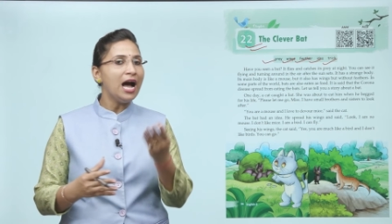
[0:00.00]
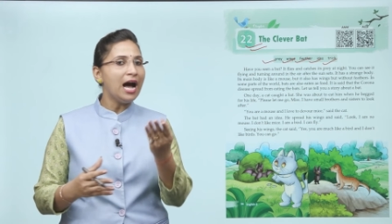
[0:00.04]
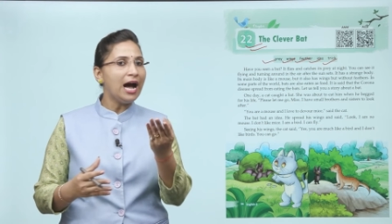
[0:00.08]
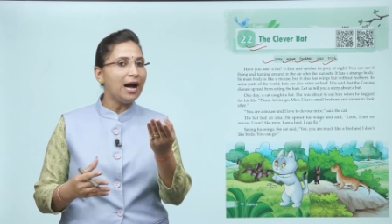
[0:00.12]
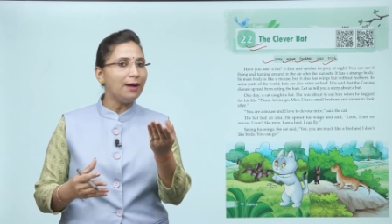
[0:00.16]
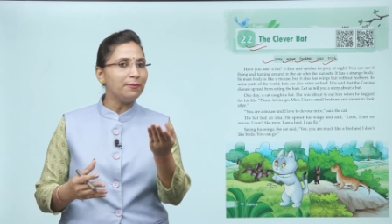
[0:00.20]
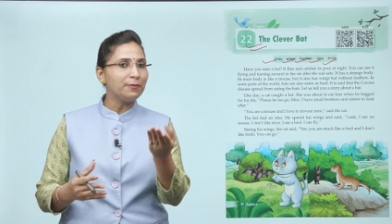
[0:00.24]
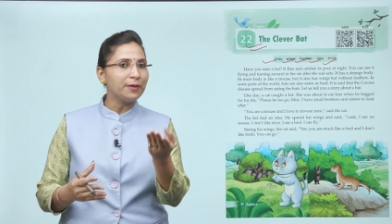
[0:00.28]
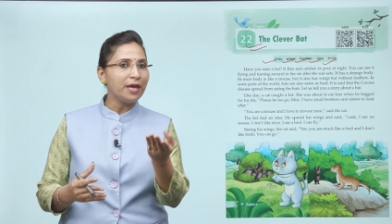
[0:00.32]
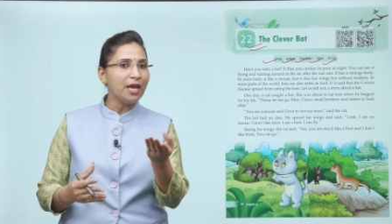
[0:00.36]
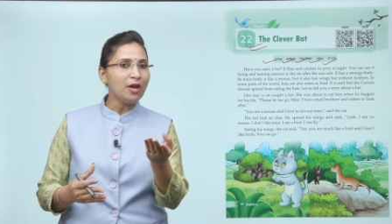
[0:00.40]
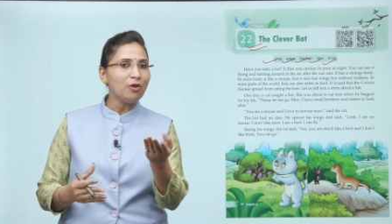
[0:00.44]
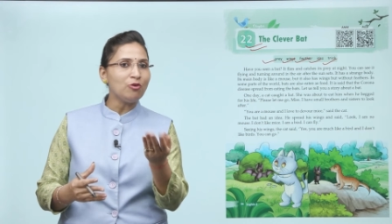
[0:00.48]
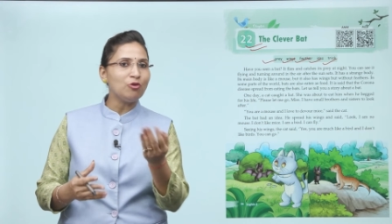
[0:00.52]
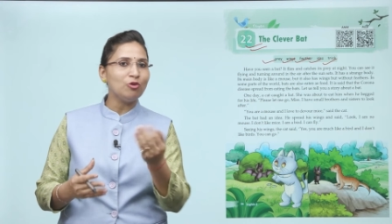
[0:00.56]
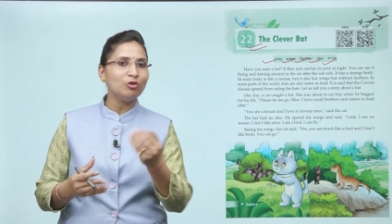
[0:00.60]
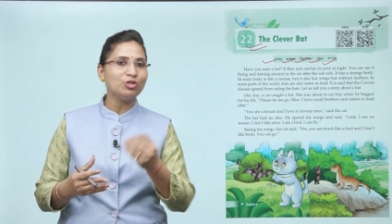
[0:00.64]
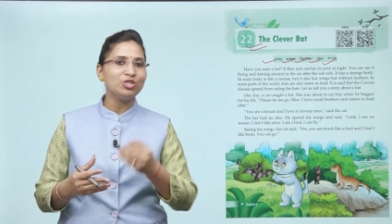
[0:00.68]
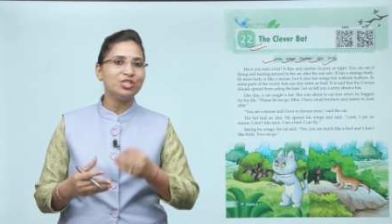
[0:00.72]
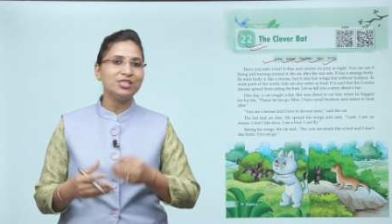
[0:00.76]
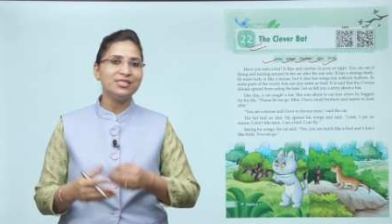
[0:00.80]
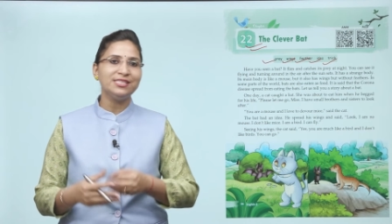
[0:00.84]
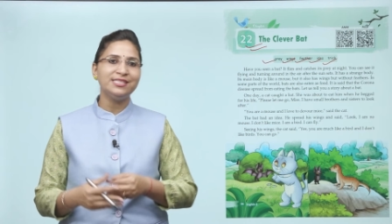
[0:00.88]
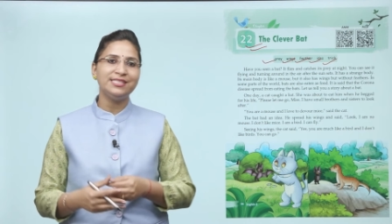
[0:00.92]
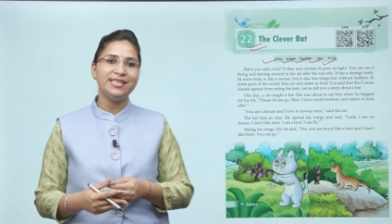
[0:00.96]
आपके
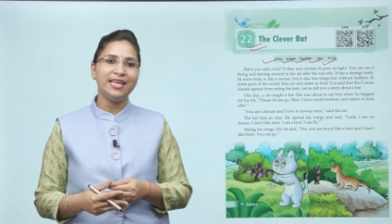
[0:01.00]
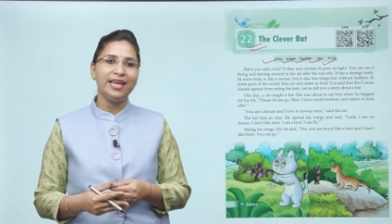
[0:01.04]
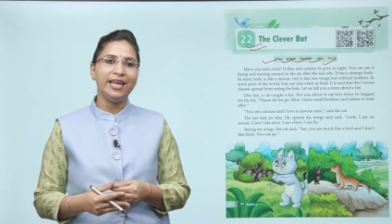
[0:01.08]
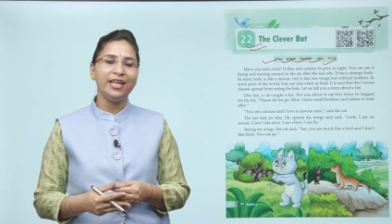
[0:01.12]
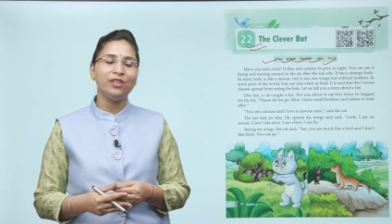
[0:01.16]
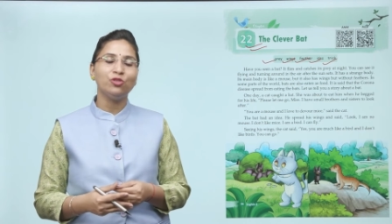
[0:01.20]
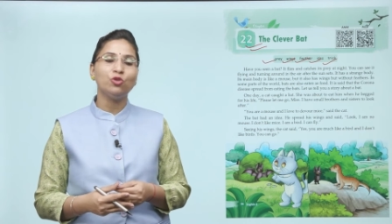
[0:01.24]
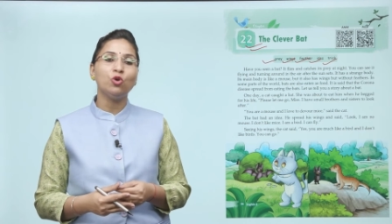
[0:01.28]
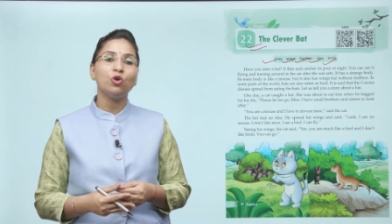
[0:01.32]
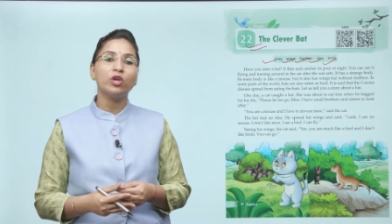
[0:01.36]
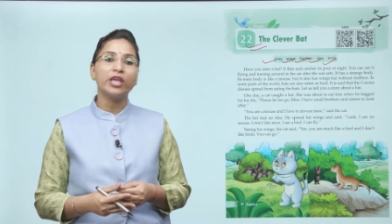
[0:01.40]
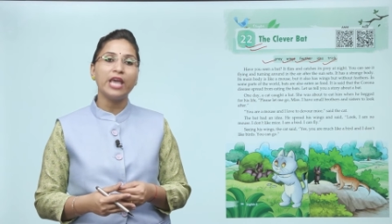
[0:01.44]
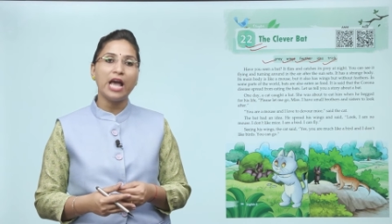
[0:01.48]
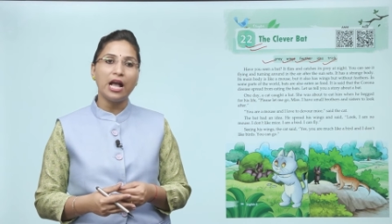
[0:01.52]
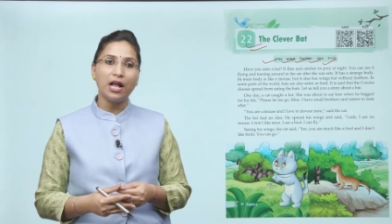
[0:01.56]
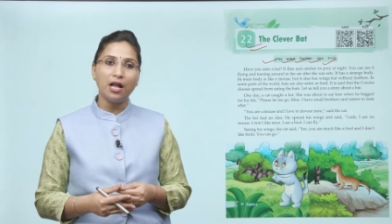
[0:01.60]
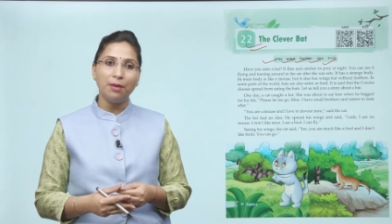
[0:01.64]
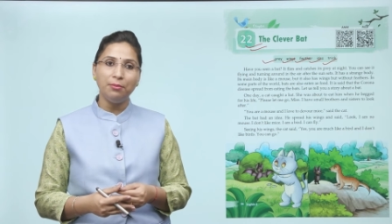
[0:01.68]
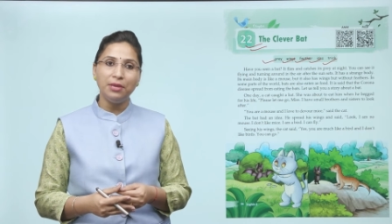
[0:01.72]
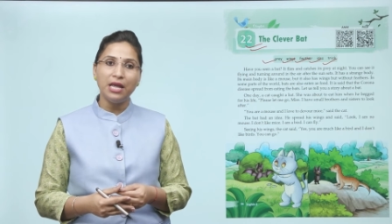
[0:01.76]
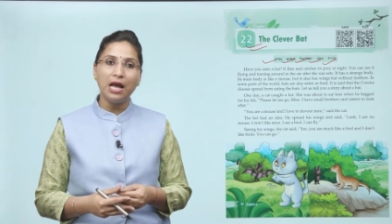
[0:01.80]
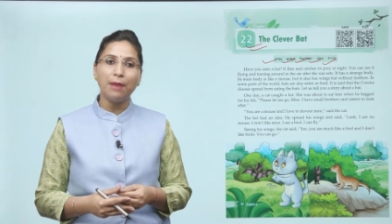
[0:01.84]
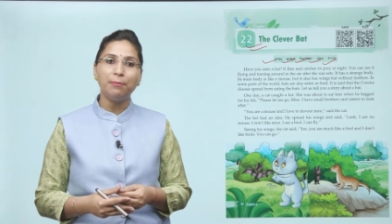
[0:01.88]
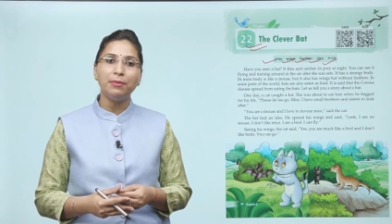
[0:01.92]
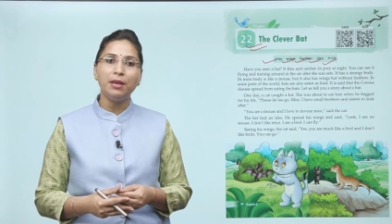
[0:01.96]
क्वेश्चन से तो क्या
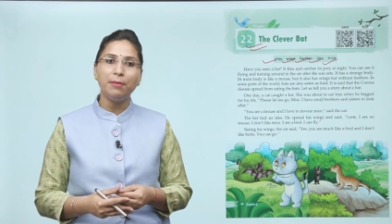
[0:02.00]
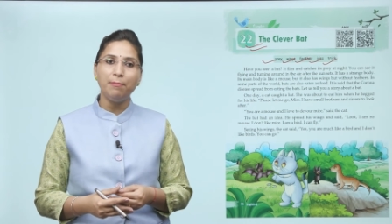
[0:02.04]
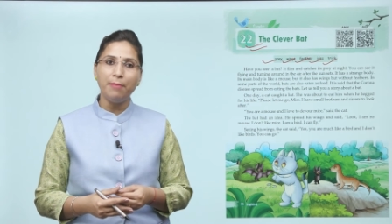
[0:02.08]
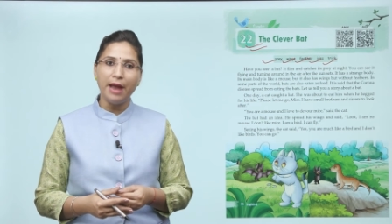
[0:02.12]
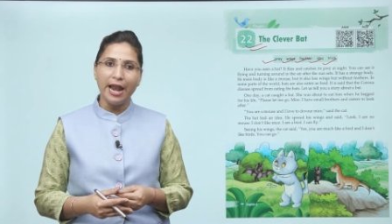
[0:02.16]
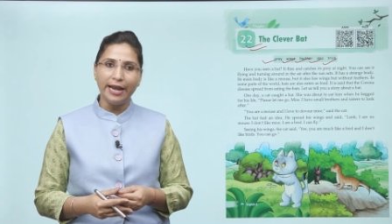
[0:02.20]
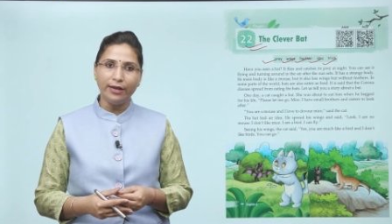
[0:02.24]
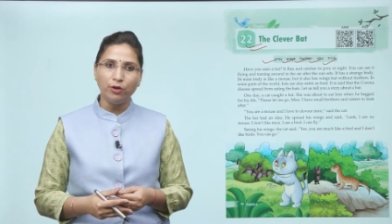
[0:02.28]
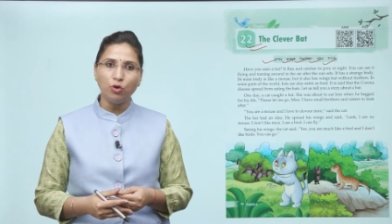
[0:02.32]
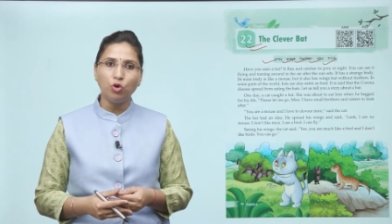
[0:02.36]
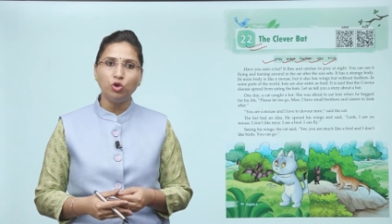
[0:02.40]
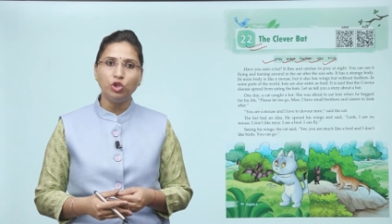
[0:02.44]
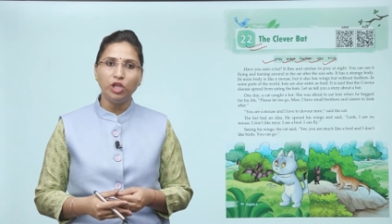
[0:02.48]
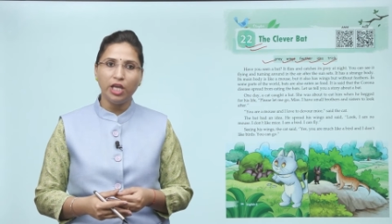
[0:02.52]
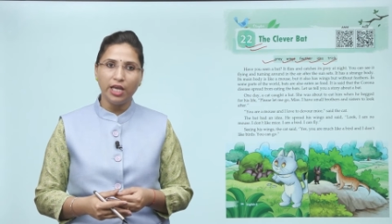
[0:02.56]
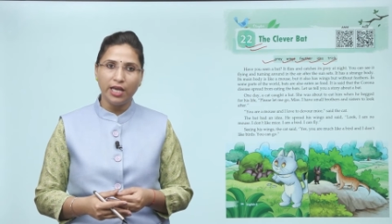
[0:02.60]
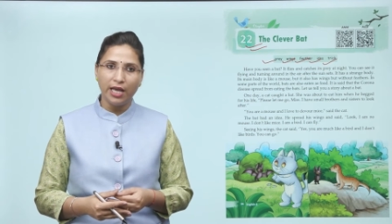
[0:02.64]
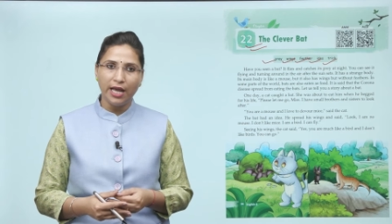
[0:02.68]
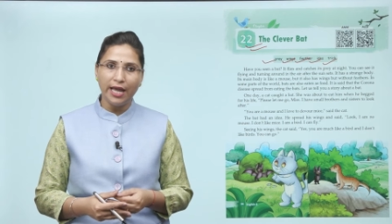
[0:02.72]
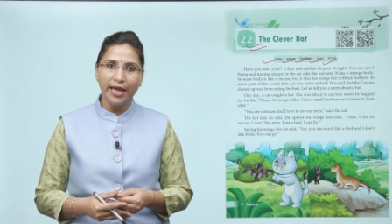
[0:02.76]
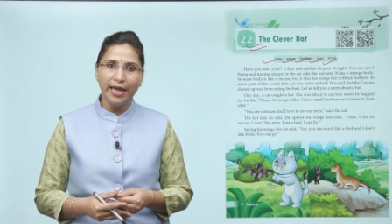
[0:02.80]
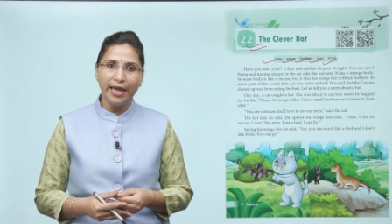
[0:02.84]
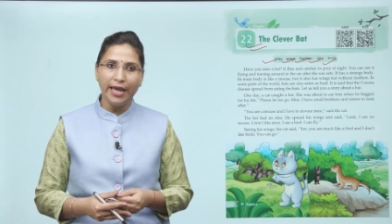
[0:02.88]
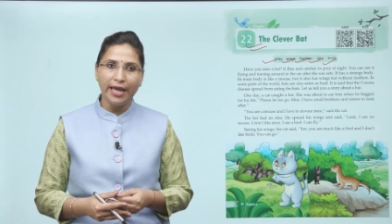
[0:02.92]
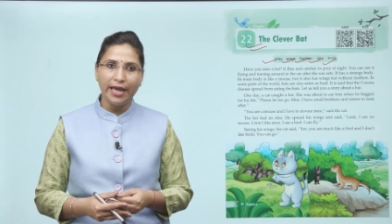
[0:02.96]
कभी आपने बैट को
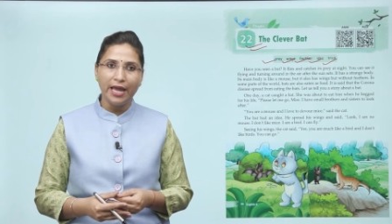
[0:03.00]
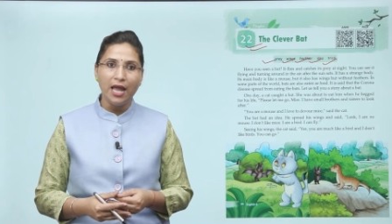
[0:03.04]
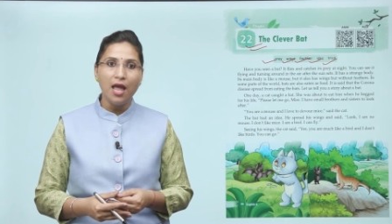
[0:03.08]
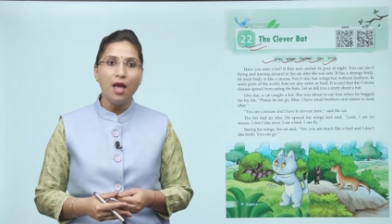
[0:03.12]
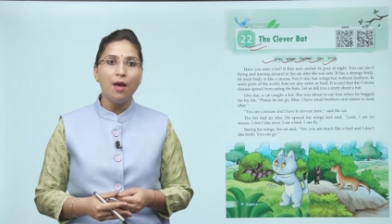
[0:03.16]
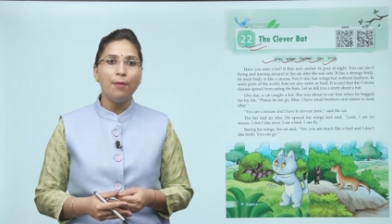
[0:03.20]
देखा है